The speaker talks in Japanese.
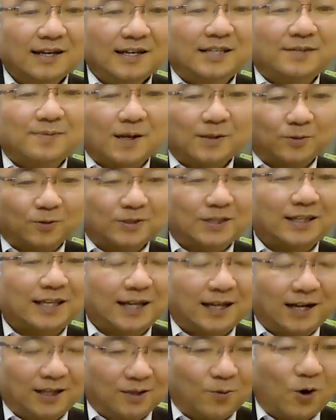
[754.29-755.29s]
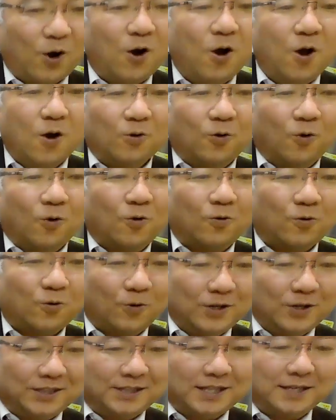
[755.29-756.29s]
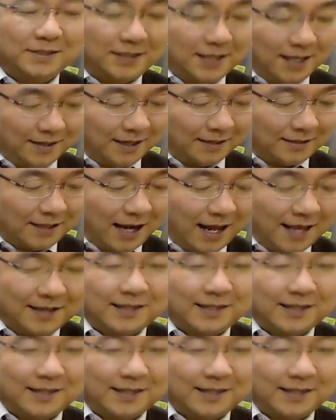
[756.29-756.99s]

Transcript: 1番取ってたけれども、高校1年生になったら